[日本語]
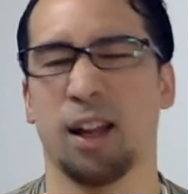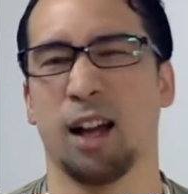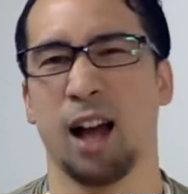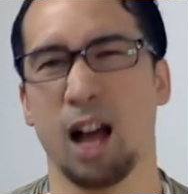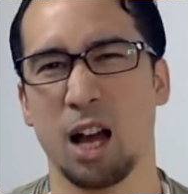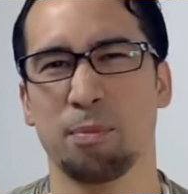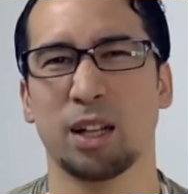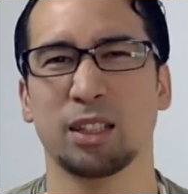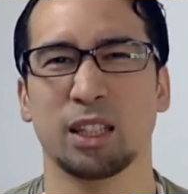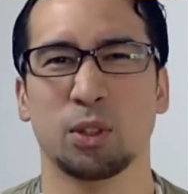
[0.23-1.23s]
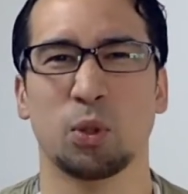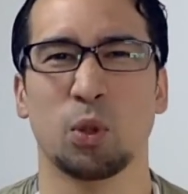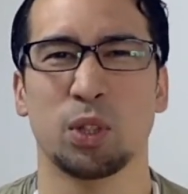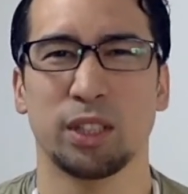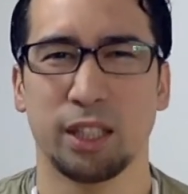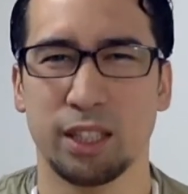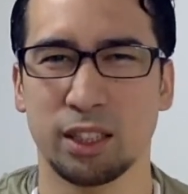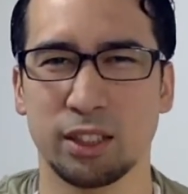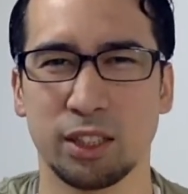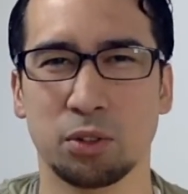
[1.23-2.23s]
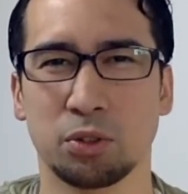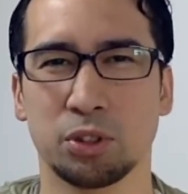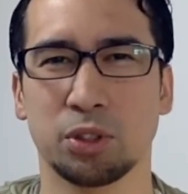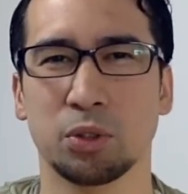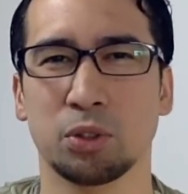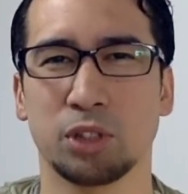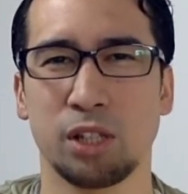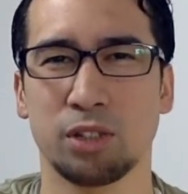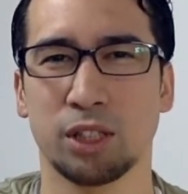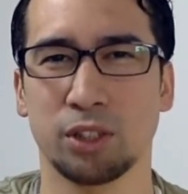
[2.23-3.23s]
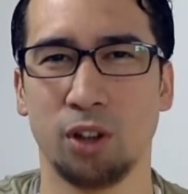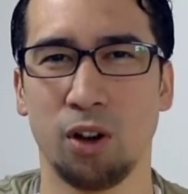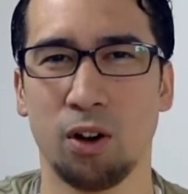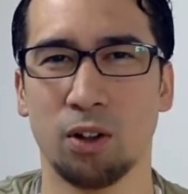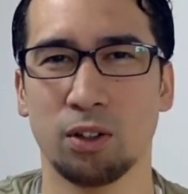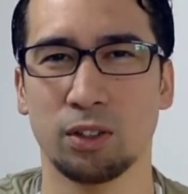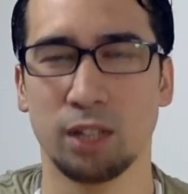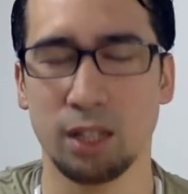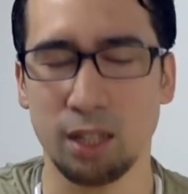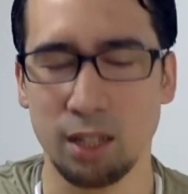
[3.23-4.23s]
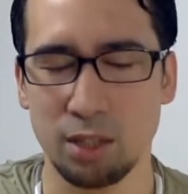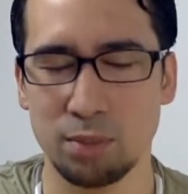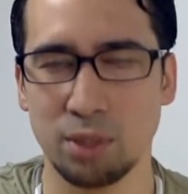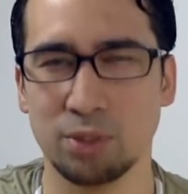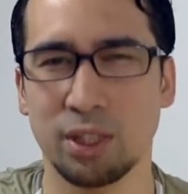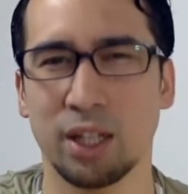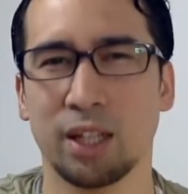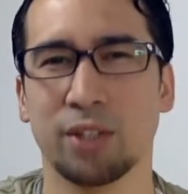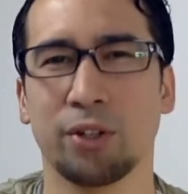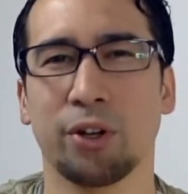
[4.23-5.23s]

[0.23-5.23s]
ああまた合理的な説得しようとしてるでしょうだからうまくいかへんの